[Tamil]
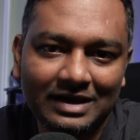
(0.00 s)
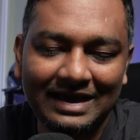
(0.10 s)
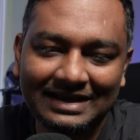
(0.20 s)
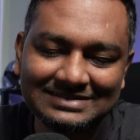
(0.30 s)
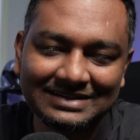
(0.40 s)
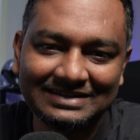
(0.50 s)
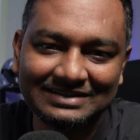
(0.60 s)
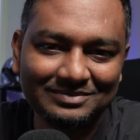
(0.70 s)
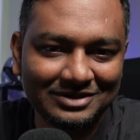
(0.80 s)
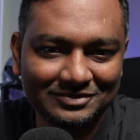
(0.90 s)
ஆங்ஸைட்டி
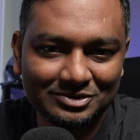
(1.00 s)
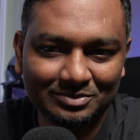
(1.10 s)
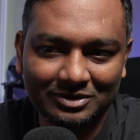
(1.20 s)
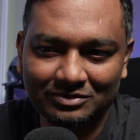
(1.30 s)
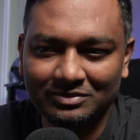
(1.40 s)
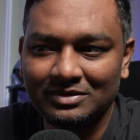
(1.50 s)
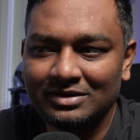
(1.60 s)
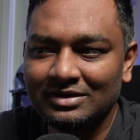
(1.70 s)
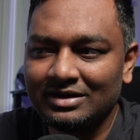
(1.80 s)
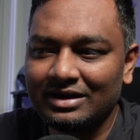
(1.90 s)
அந்தமாரி விஷயமா இருக்கும்
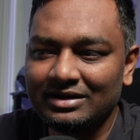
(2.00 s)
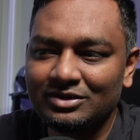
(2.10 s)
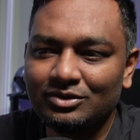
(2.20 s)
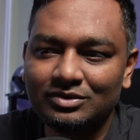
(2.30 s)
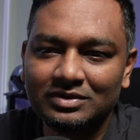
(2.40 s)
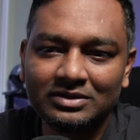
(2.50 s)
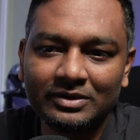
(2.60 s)
அண்ட் இன்னொன்று வந்து